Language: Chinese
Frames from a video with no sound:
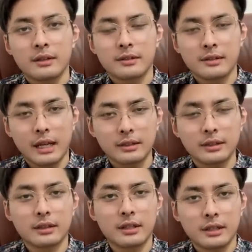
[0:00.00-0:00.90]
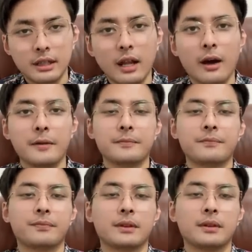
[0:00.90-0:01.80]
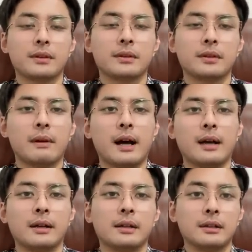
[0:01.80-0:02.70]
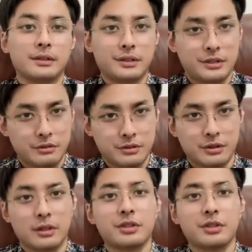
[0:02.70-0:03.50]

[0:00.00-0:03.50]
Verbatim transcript: 沙特跟伊朗，对吧？这个就是